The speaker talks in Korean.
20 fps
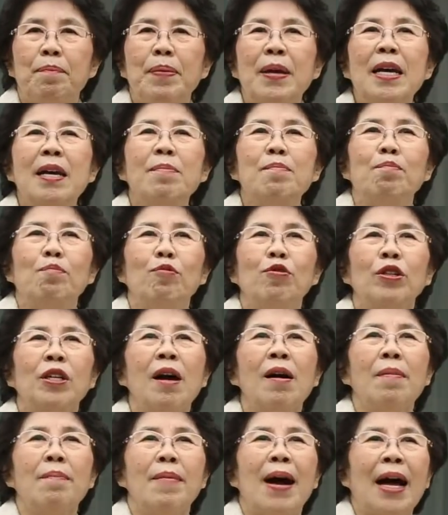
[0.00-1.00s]
빈
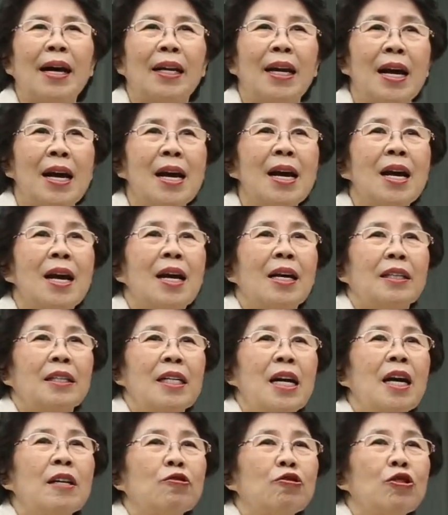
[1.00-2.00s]
무덤 안에
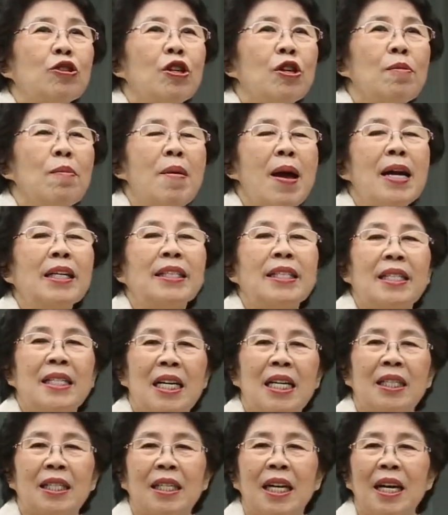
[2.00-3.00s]
예수님의
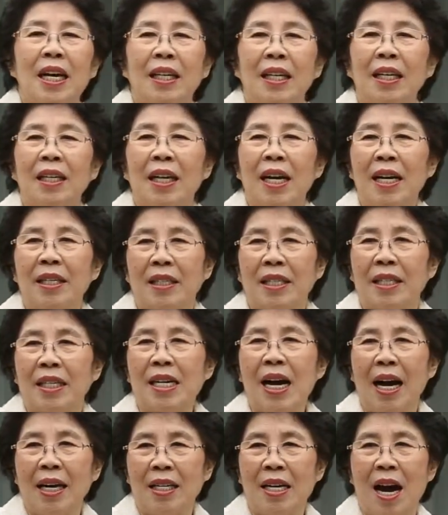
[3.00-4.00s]
시체는
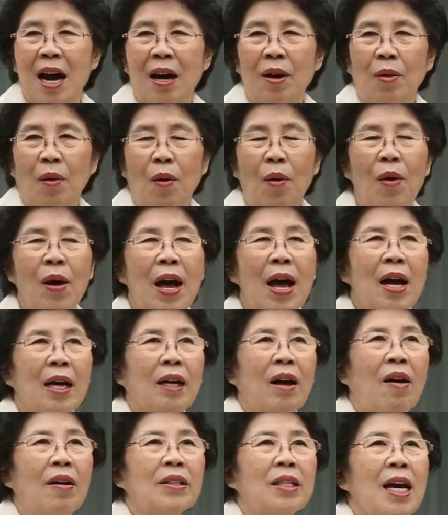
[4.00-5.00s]
계시지 아니하고
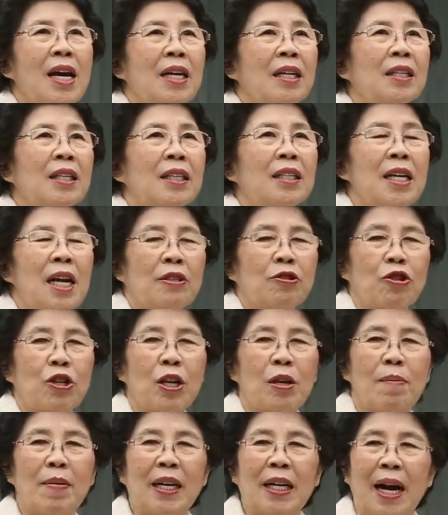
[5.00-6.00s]
거기에 있는
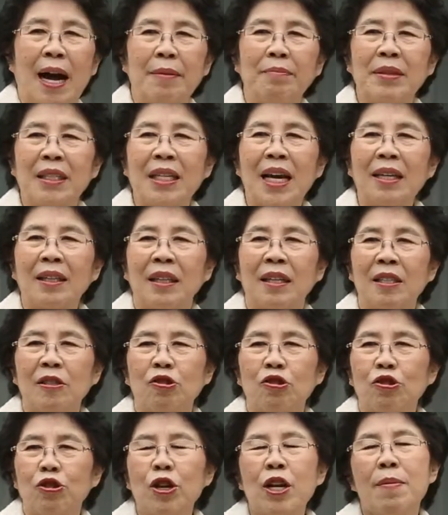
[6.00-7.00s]
예수님을 감쌌던
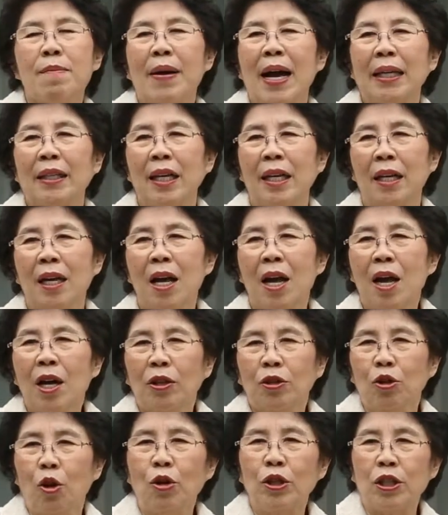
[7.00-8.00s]
수임만이
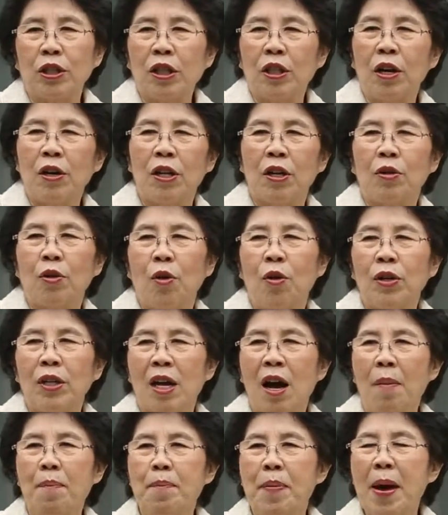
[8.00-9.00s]
놓쳐 있고
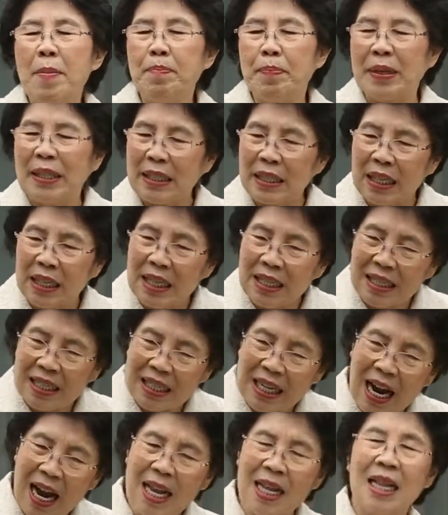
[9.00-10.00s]
옆에 빛을
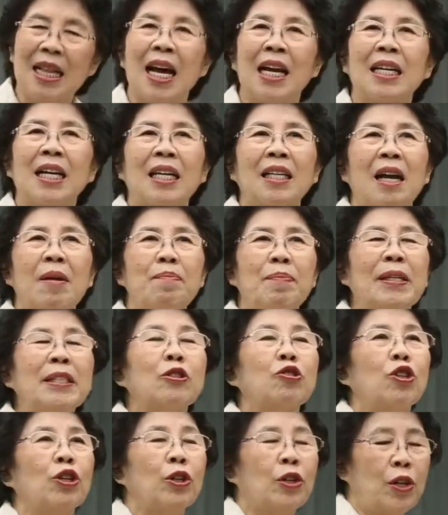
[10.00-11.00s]
찬란하게
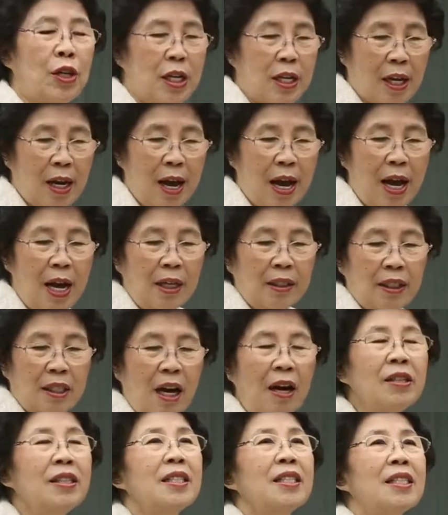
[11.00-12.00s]
비추는
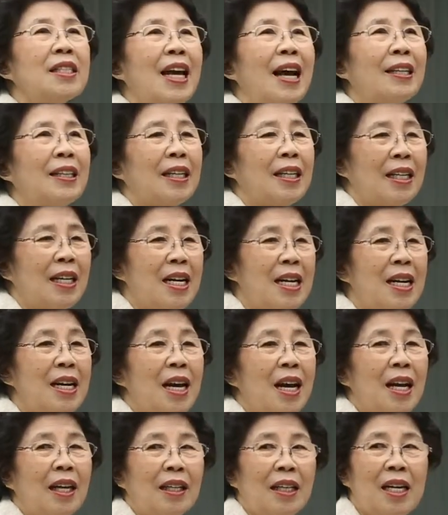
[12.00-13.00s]

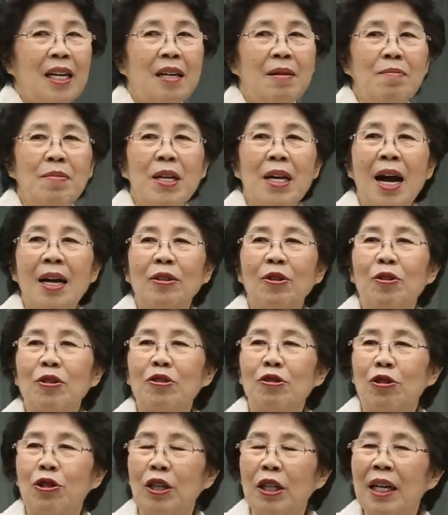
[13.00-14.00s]
천사들이
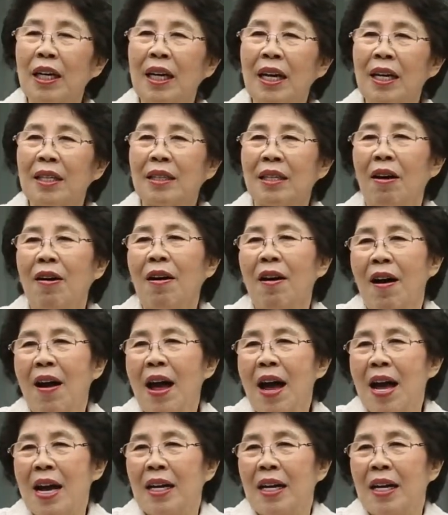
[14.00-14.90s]
이미나도 주님께서